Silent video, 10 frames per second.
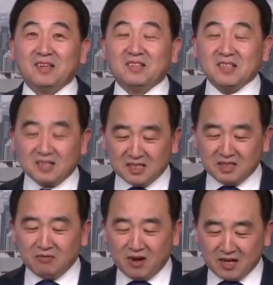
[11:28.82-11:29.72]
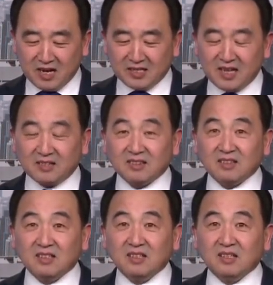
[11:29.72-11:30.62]
向西方开战，
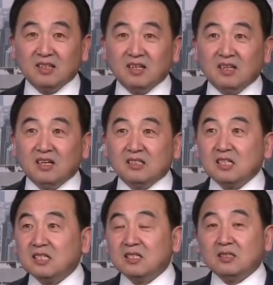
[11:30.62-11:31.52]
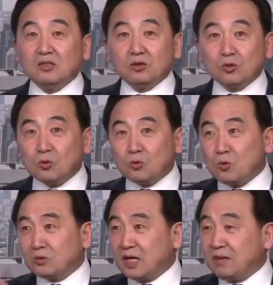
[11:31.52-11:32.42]
这是。中
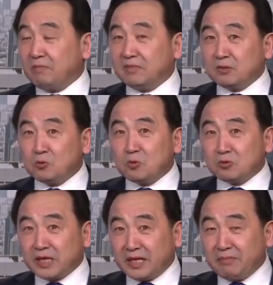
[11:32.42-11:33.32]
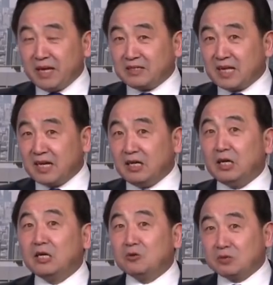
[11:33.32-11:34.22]
共的中共这一面在
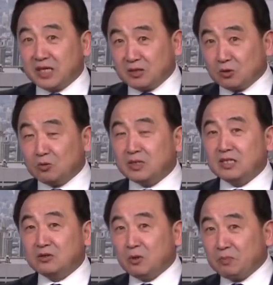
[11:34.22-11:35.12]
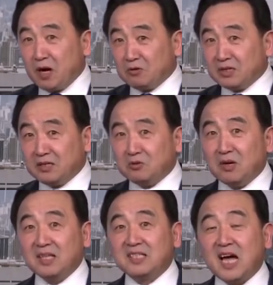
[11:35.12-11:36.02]
利用这个东西所表现出
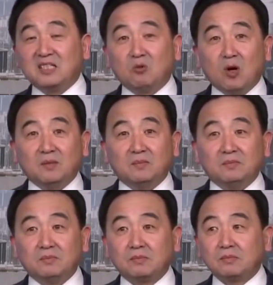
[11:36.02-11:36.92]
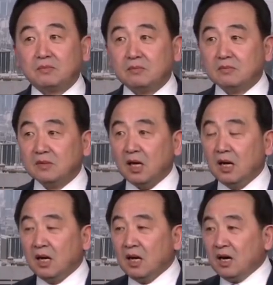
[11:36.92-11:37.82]
来价值观，
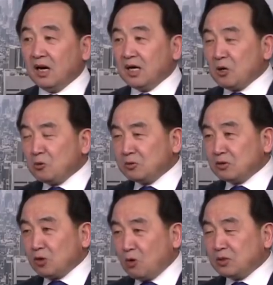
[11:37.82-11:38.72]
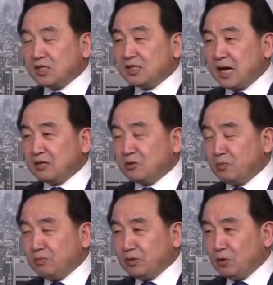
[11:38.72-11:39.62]
而同同时，他又
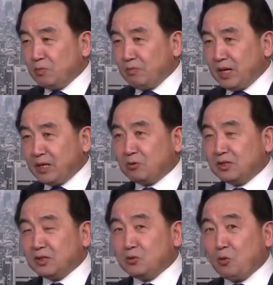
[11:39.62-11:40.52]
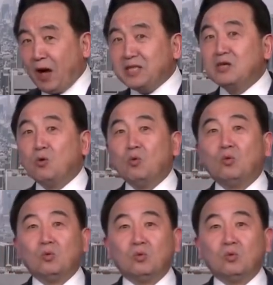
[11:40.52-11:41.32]
有美国人的缘由，